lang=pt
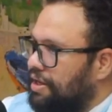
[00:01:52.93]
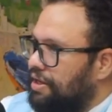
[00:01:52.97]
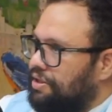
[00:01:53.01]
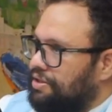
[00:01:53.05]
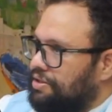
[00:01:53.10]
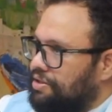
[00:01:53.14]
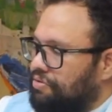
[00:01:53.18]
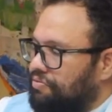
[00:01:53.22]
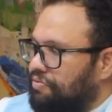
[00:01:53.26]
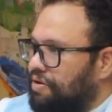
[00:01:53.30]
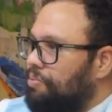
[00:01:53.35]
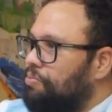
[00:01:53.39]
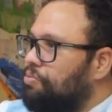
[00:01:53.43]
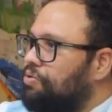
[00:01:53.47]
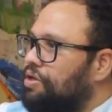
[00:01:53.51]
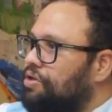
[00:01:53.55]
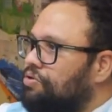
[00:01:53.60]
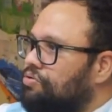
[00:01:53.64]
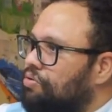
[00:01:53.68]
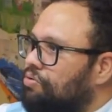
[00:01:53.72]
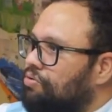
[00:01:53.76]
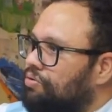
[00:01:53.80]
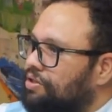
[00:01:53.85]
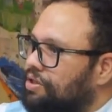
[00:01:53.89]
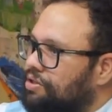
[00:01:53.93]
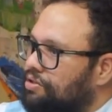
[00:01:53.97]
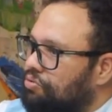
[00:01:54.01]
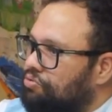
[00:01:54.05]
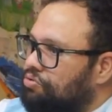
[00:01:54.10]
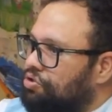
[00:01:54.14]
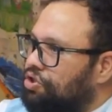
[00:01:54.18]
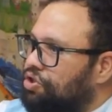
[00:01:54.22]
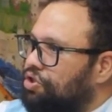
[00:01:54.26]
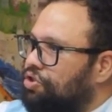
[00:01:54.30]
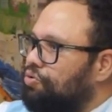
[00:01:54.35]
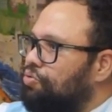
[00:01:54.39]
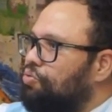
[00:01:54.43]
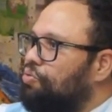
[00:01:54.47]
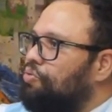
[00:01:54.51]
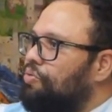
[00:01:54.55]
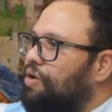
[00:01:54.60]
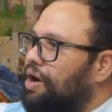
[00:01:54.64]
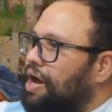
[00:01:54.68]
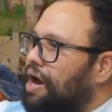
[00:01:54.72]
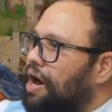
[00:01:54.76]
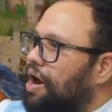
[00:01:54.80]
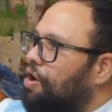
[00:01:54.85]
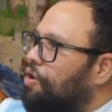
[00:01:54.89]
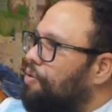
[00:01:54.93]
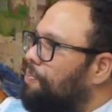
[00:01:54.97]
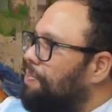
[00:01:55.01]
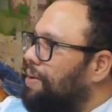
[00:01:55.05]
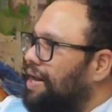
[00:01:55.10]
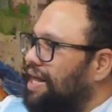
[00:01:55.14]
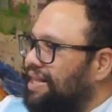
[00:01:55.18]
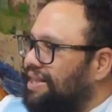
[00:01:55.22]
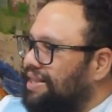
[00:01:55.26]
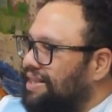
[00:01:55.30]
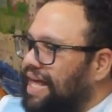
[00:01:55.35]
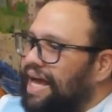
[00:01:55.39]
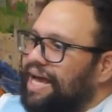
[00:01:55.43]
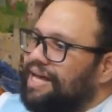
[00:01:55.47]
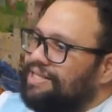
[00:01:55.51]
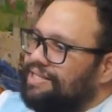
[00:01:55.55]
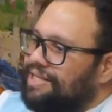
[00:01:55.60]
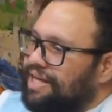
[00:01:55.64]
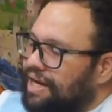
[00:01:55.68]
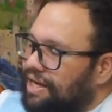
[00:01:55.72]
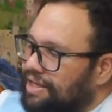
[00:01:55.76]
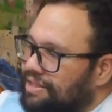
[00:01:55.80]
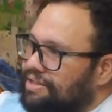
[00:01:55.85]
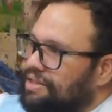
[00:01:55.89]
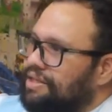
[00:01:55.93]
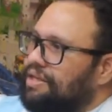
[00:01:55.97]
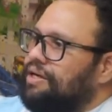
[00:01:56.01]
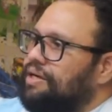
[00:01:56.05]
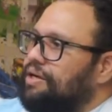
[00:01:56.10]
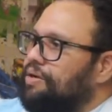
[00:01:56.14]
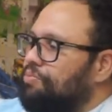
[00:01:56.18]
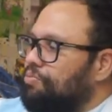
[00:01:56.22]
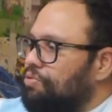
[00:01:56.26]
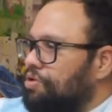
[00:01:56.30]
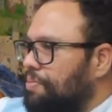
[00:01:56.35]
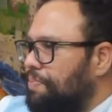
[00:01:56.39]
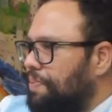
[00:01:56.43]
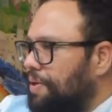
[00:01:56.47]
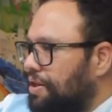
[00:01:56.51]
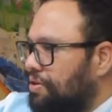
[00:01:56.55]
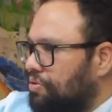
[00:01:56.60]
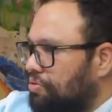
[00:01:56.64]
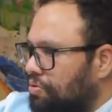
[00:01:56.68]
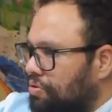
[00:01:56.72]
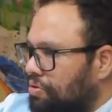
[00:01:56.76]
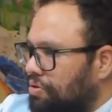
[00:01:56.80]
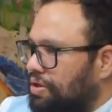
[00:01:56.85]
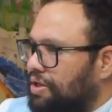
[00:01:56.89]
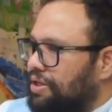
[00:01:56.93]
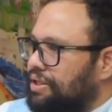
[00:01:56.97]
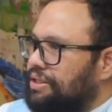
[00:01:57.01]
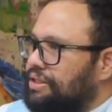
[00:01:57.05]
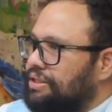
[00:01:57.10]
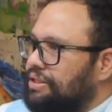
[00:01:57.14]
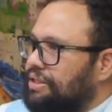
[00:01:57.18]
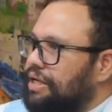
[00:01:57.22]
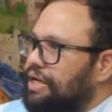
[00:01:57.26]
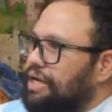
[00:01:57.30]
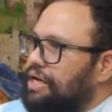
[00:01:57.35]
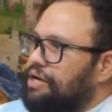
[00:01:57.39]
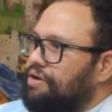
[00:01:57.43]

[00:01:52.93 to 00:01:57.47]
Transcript: você não vai mudar sua cotação de 1 real para 10 reais. Muda para 2.